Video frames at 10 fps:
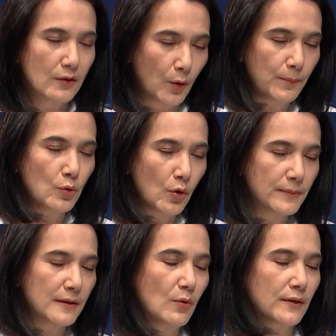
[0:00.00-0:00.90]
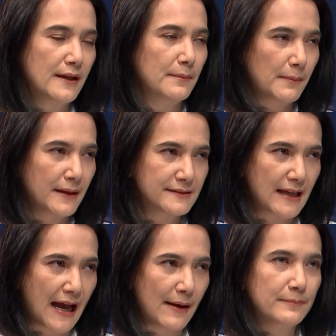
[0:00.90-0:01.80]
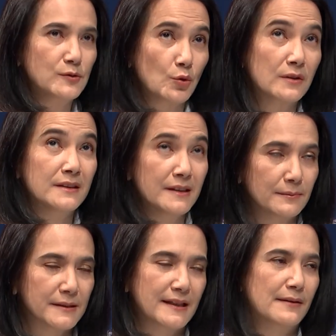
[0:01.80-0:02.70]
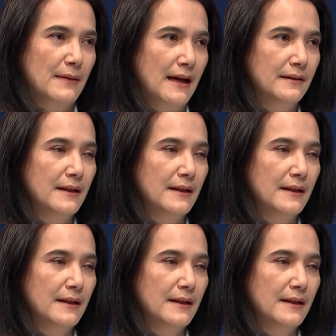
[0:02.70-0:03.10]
งบรวมทั้งหมดเนี่ยประมาณ สามจุดหนึ่งเปอร์เซ็นต์ มั้ง